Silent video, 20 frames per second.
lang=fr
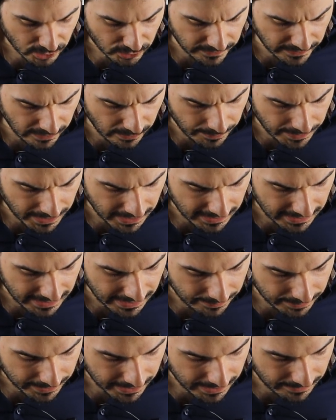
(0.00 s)
Je vais en parler
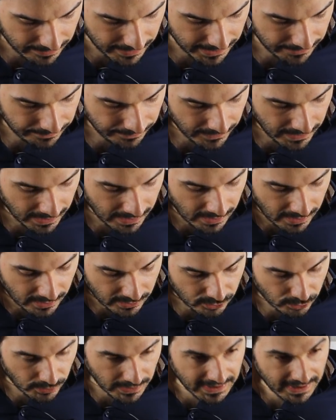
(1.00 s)
après, mais
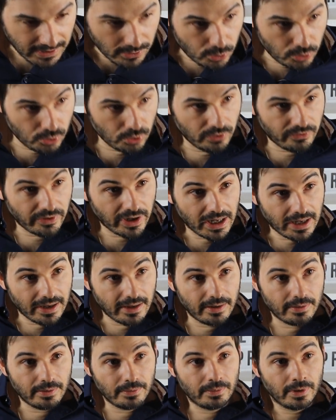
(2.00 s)
soyez cool,
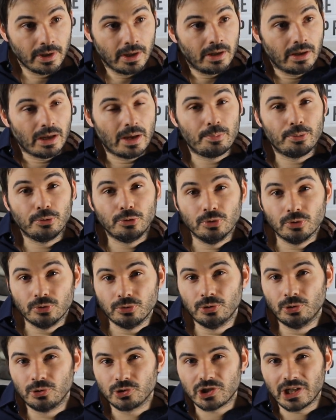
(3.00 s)
voilà, un peu
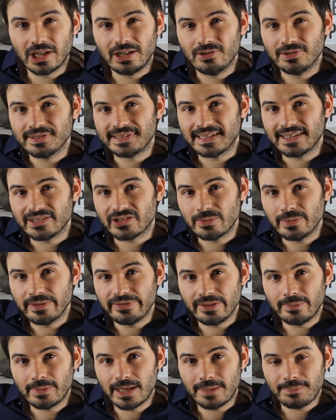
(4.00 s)
nonchalant, ça a jamais
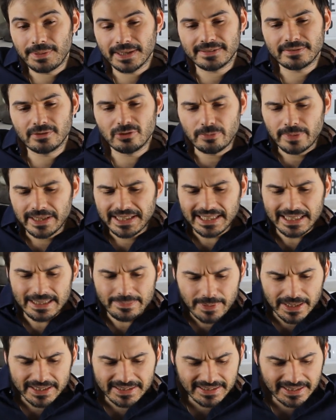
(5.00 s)
fait de mal à personne. Le mec est
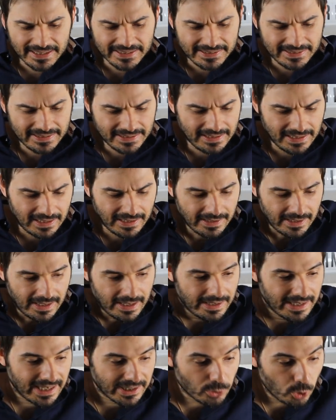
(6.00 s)
hyper stressé, là,
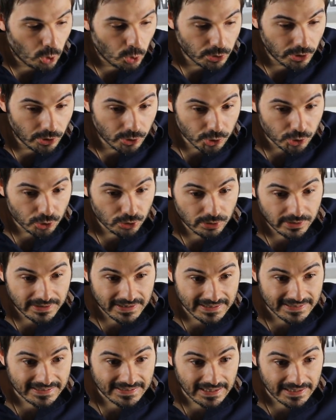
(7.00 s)
il y a trop d'enjeux,
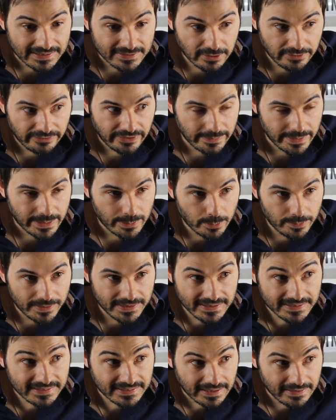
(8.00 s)
c'est la seule femme qui peut
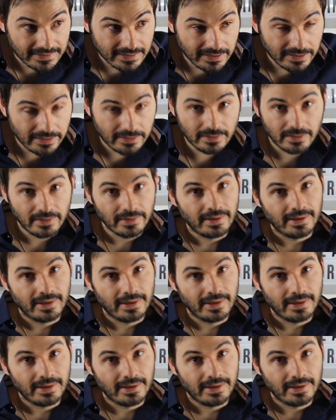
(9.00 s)
baiser cette année.